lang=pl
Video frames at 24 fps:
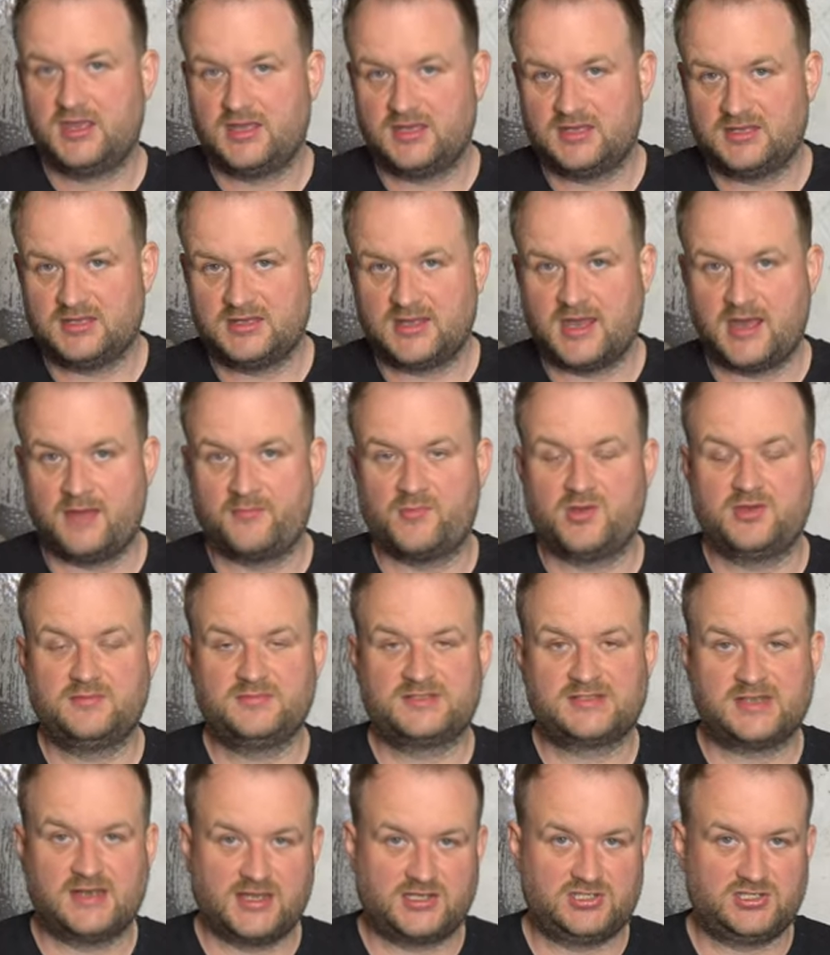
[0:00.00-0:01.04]
e, na moim
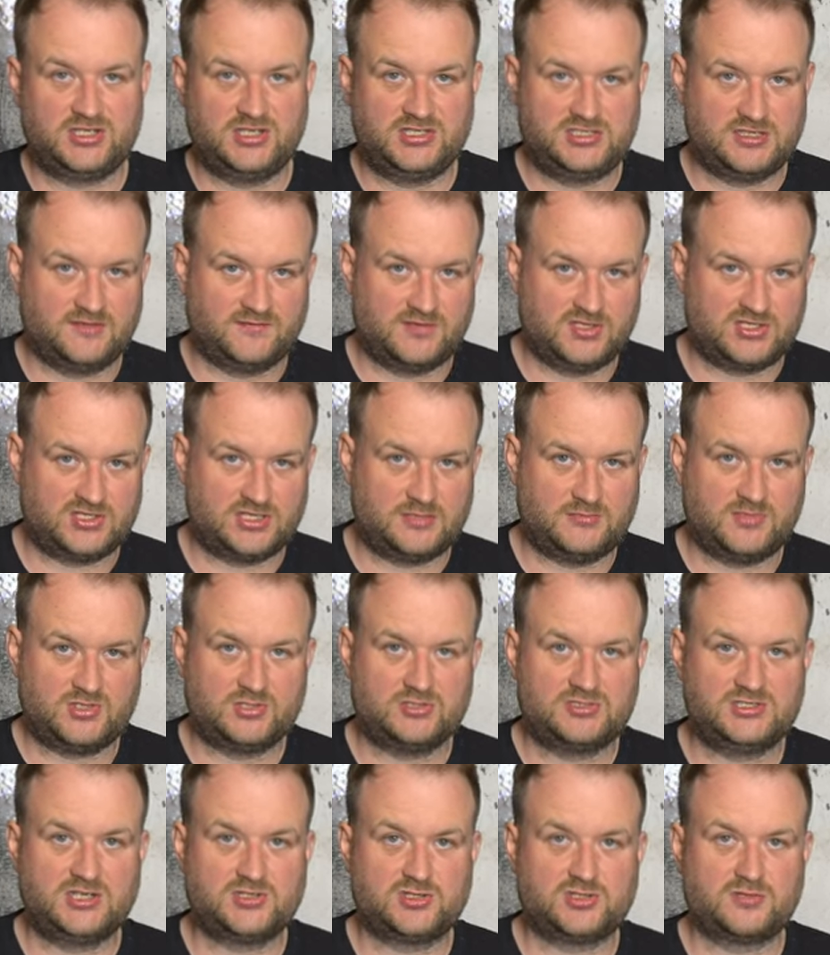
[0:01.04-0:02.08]
selekcie
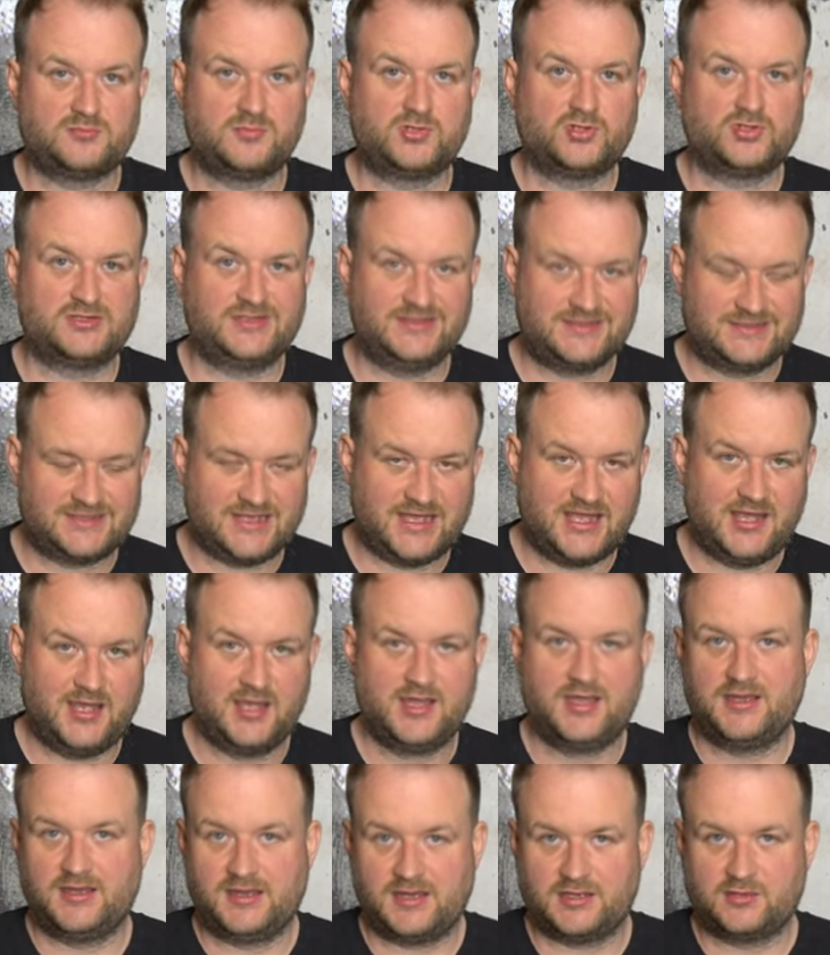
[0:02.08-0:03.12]
i9-7980XE,
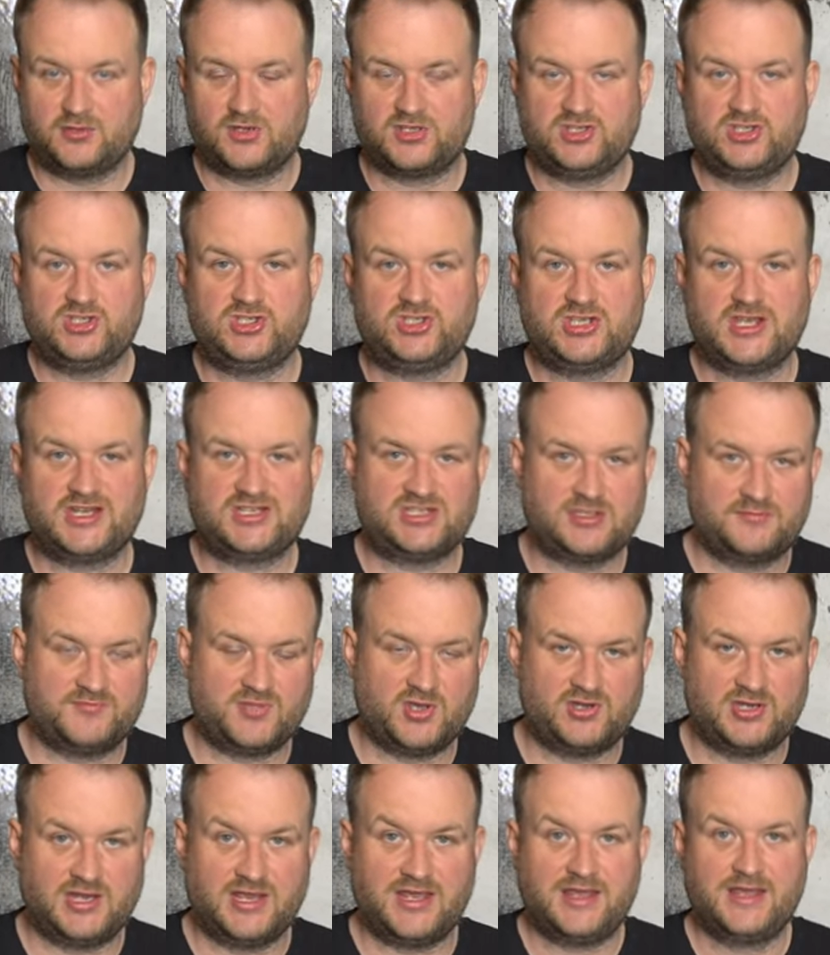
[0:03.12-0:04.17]
rekordziście,
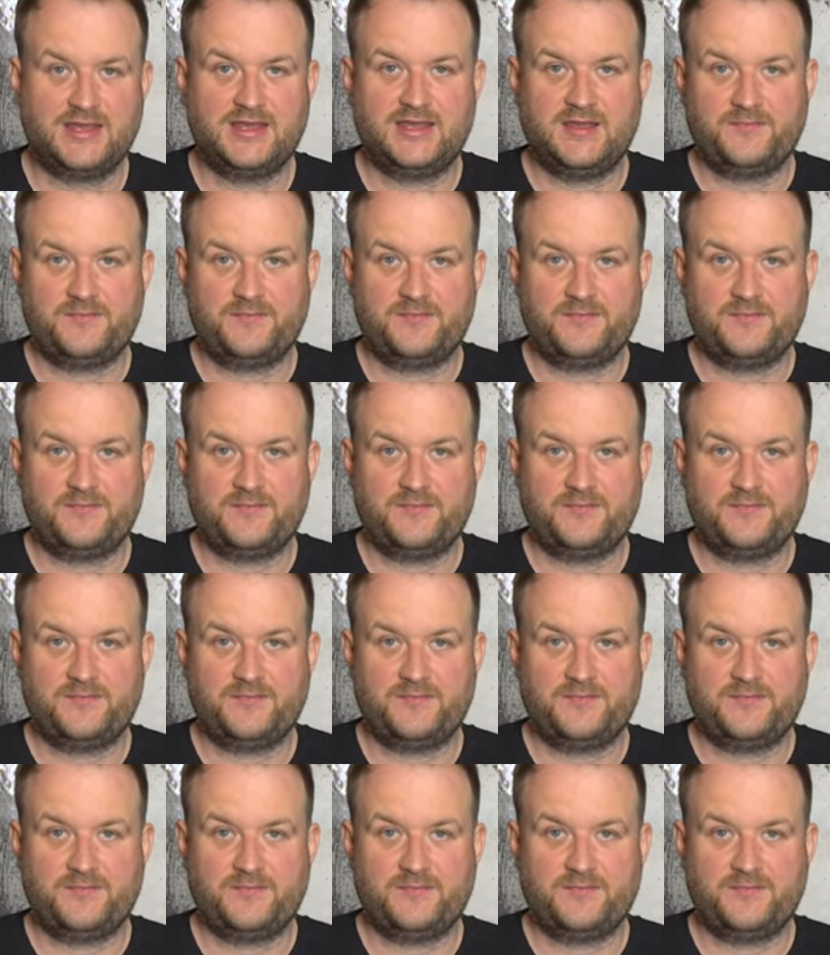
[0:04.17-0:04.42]
czempionie.